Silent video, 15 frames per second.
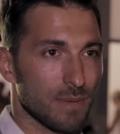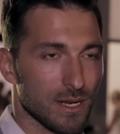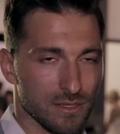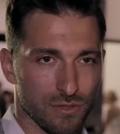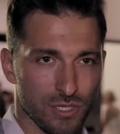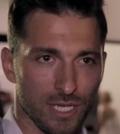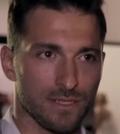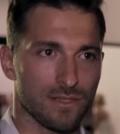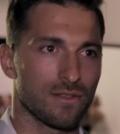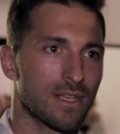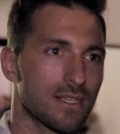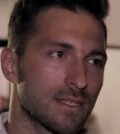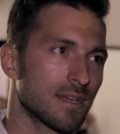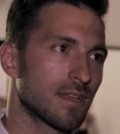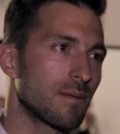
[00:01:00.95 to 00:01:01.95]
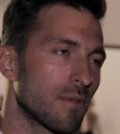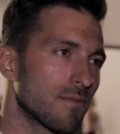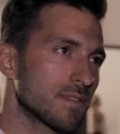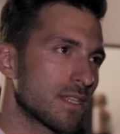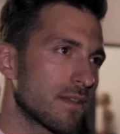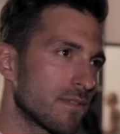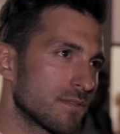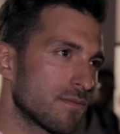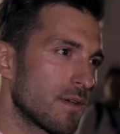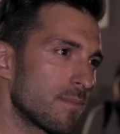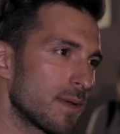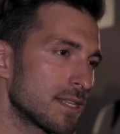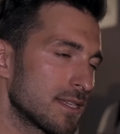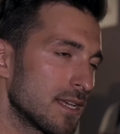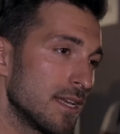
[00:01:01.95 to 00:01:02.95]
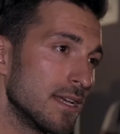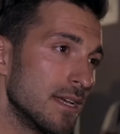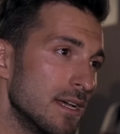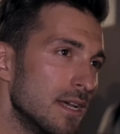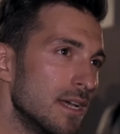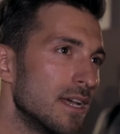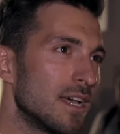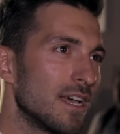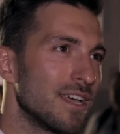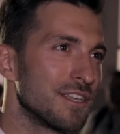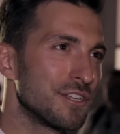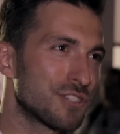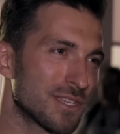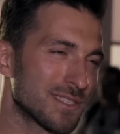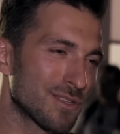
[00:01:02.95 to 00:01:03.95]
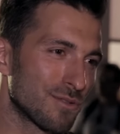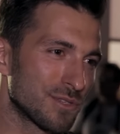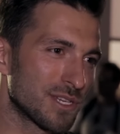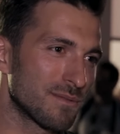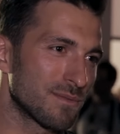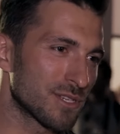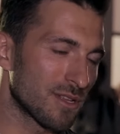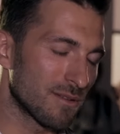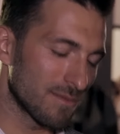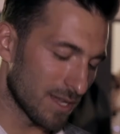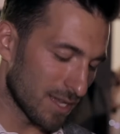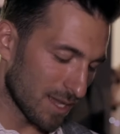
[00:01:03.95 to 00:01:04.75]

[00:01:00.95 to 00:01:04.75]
bardzo często na Instagramie wystawia swoje prace y, i często ludzie myślą,